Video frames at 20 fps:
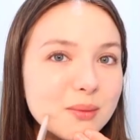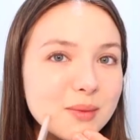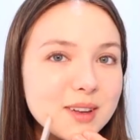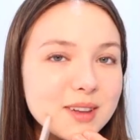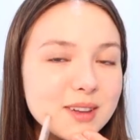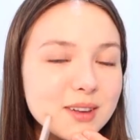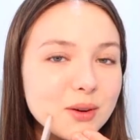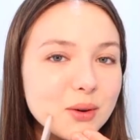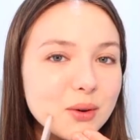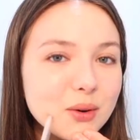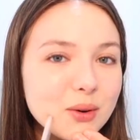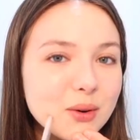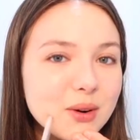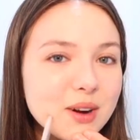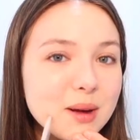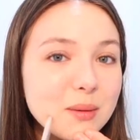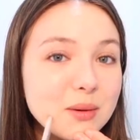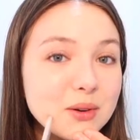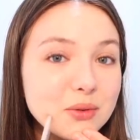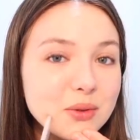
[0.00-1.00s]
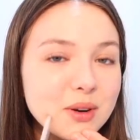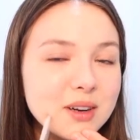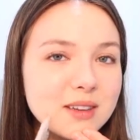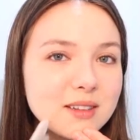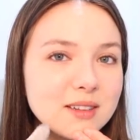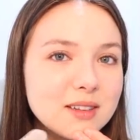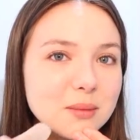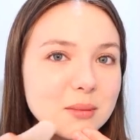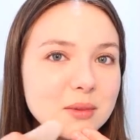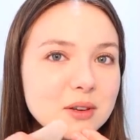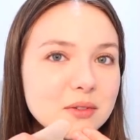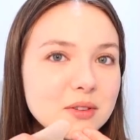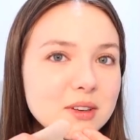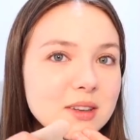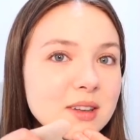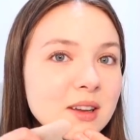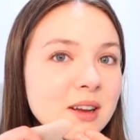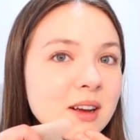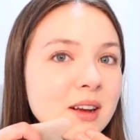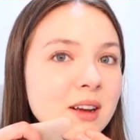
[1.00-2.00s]
mettre euh, la mâchoire ici, mais en
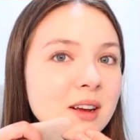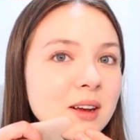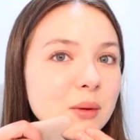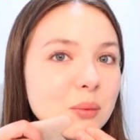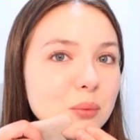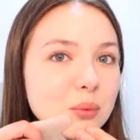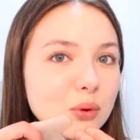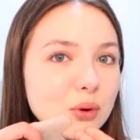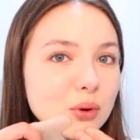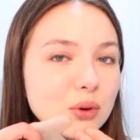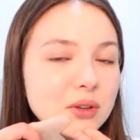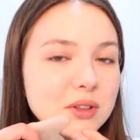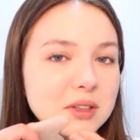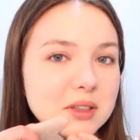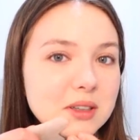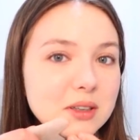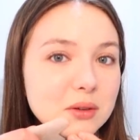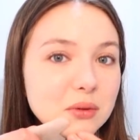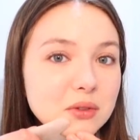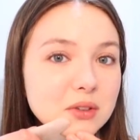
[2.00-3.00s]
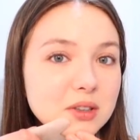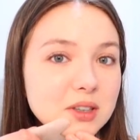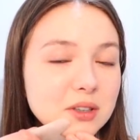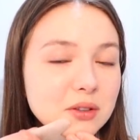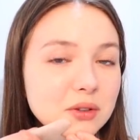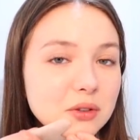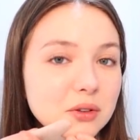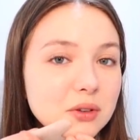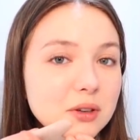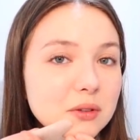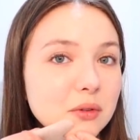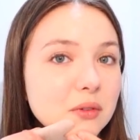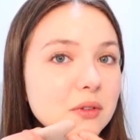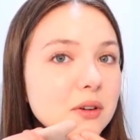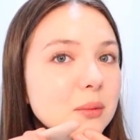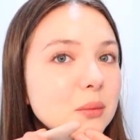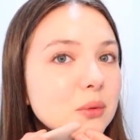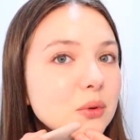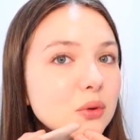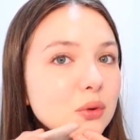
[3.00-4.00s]
fait, pour le côté décongestionnant, il faut
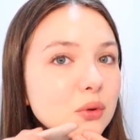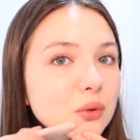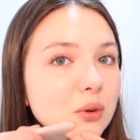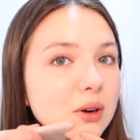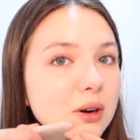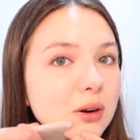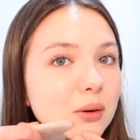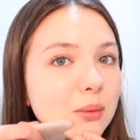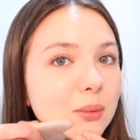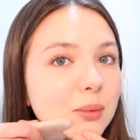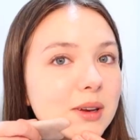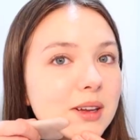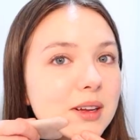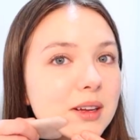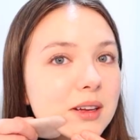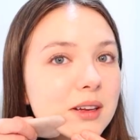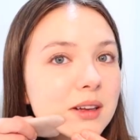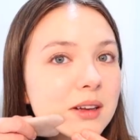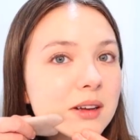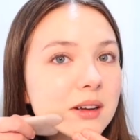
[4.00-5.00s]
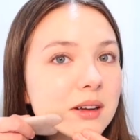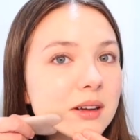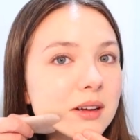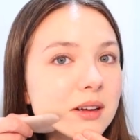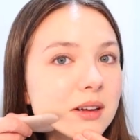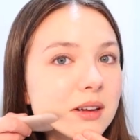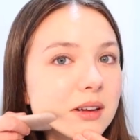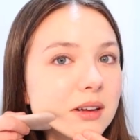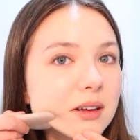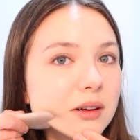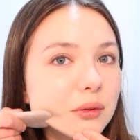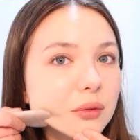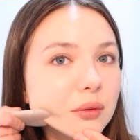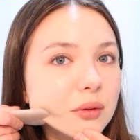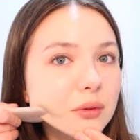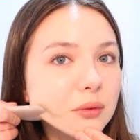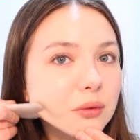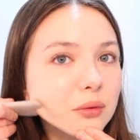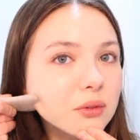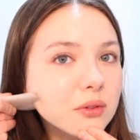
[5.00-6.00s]
vraiment que ce soit oblique et
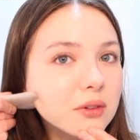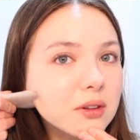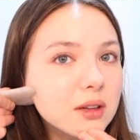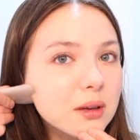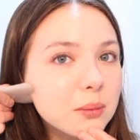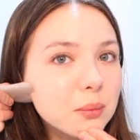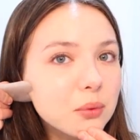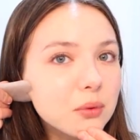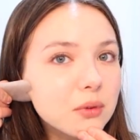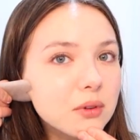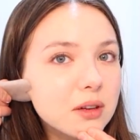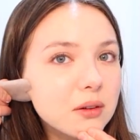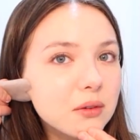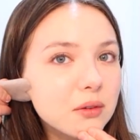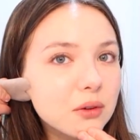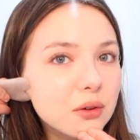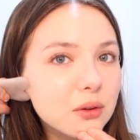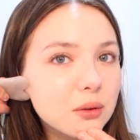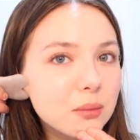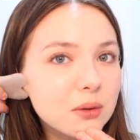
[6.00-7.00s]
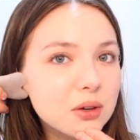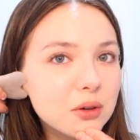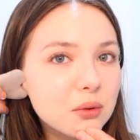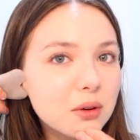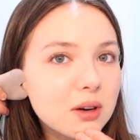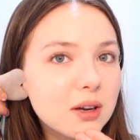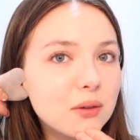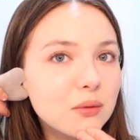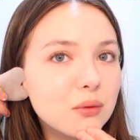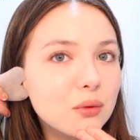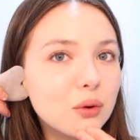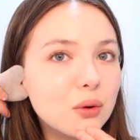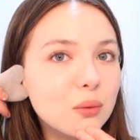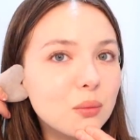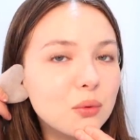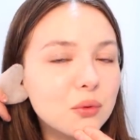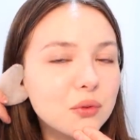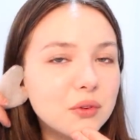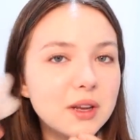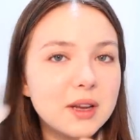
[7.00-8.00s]
ensuite vous épousez votre mâchoire et vous
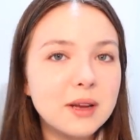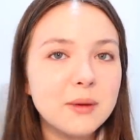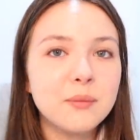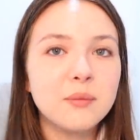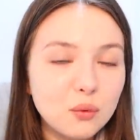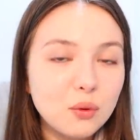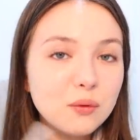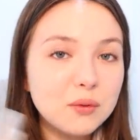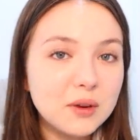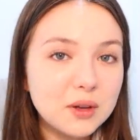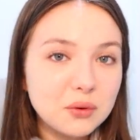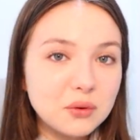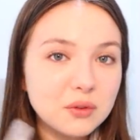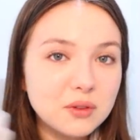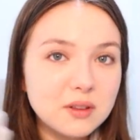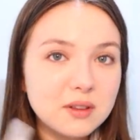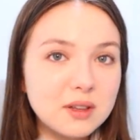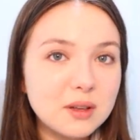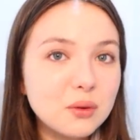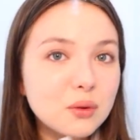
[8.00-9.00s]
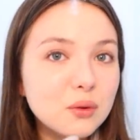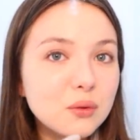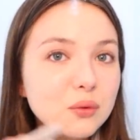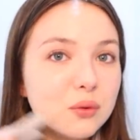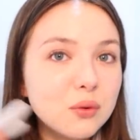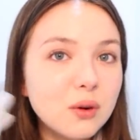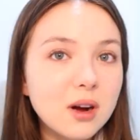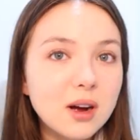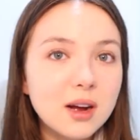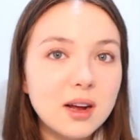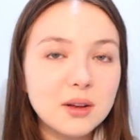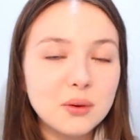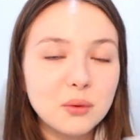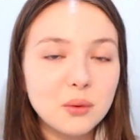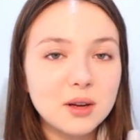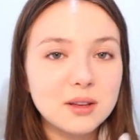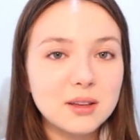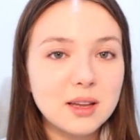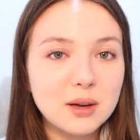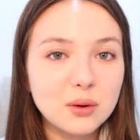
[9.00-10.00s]
remontez. Vous le faites une dizaine de fois à
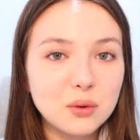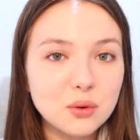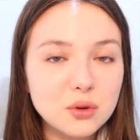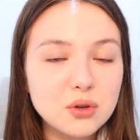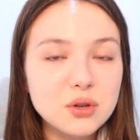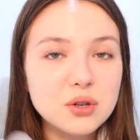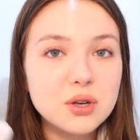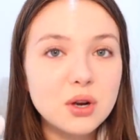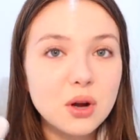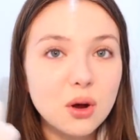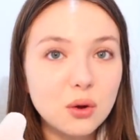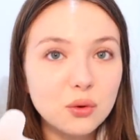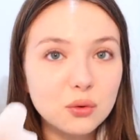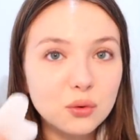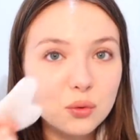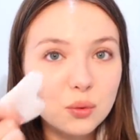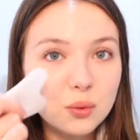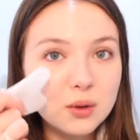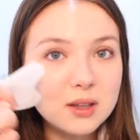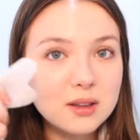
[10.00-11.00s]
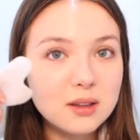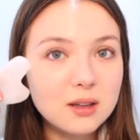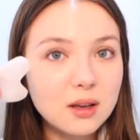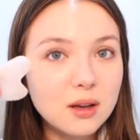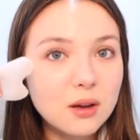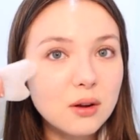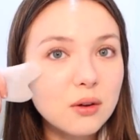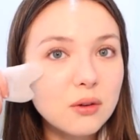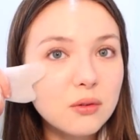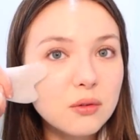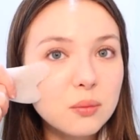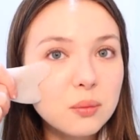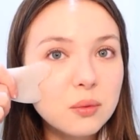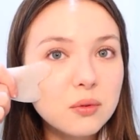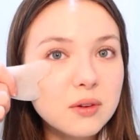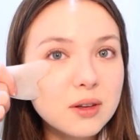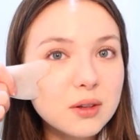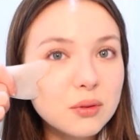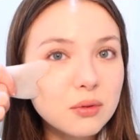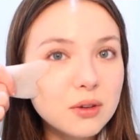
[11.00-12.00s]
droite, à gauche. Ensuite, euh, vous
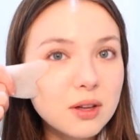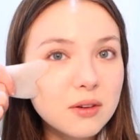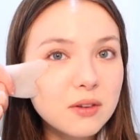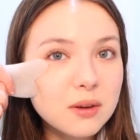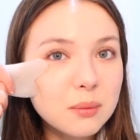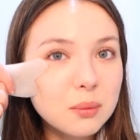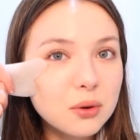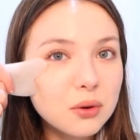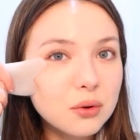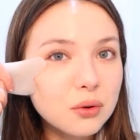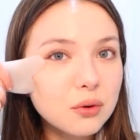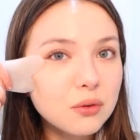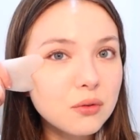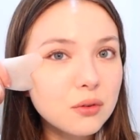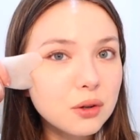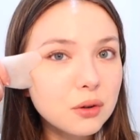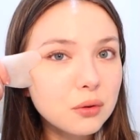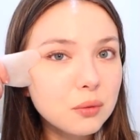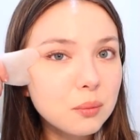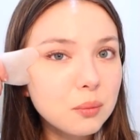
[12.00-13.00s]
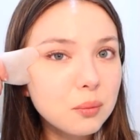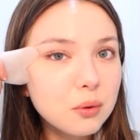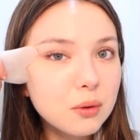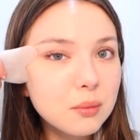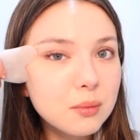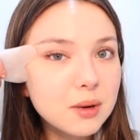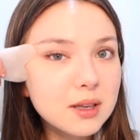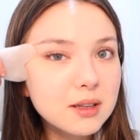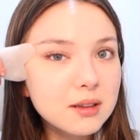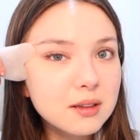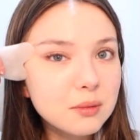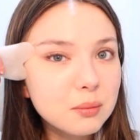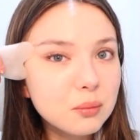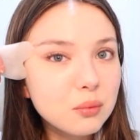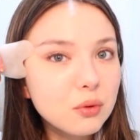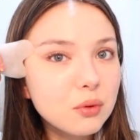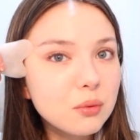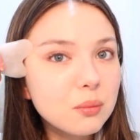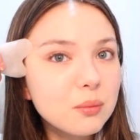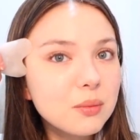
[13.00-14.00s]
pouvez tout à fait prendre votre pommette
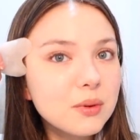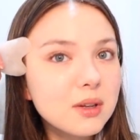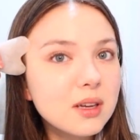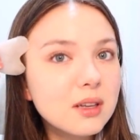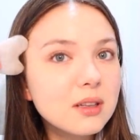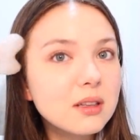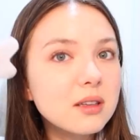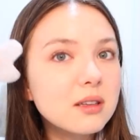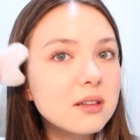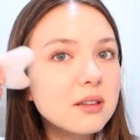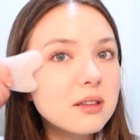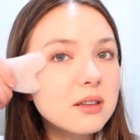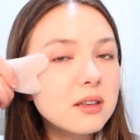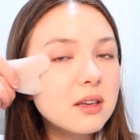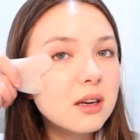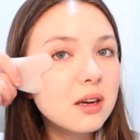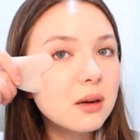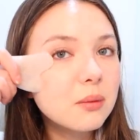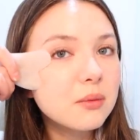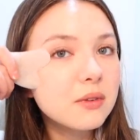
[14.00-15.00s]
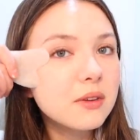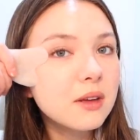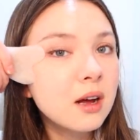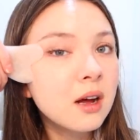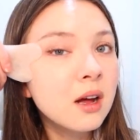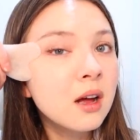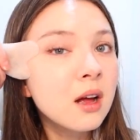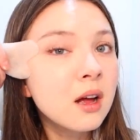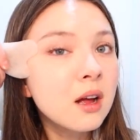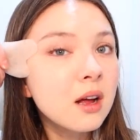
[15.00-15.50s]
pour bien dessiner comme ça,